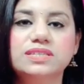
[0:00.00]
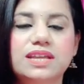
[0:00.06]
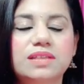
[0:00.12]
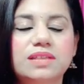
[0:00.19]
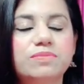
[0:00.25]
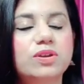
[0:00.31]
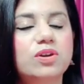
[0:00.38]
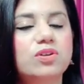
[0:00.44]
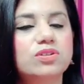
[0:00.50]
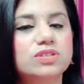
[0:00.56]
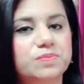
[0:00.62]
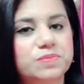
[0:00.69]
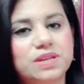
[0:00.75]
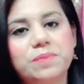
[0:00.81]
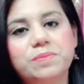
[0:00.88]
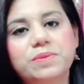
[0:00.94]
साथ भी और
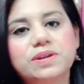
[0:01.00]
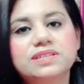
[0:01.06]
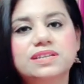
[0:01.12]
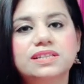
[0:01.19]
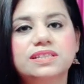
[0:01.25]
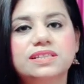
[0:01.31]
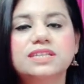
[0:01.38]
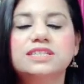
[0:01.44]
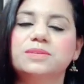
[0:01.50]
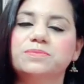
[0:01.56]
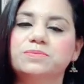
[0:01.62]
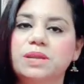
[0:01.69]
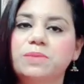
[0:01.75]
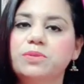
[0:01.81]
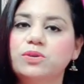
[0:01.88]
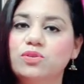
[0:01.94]
सब्सक्राइब कर सकते हैं
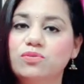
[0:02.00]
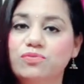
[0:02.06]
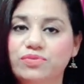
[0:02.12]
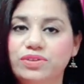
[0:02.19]
सब्सक्राइब बिल्कुल